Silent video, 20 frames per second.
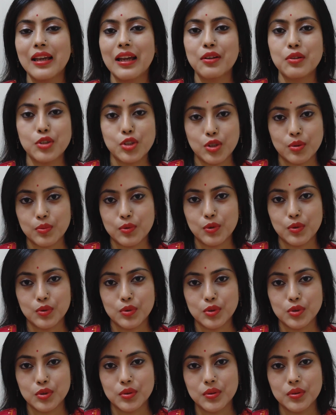কেন এসব
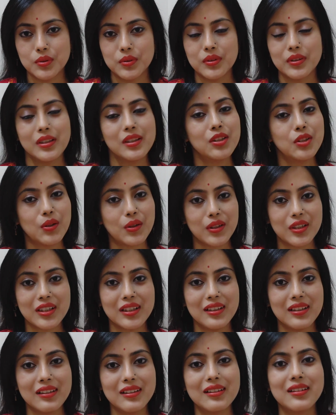করছো কি
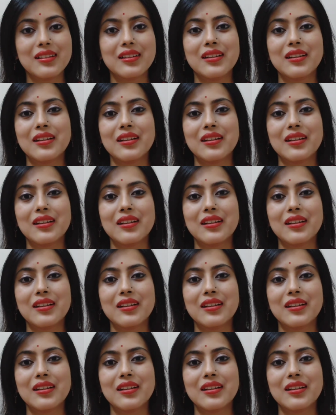দরকার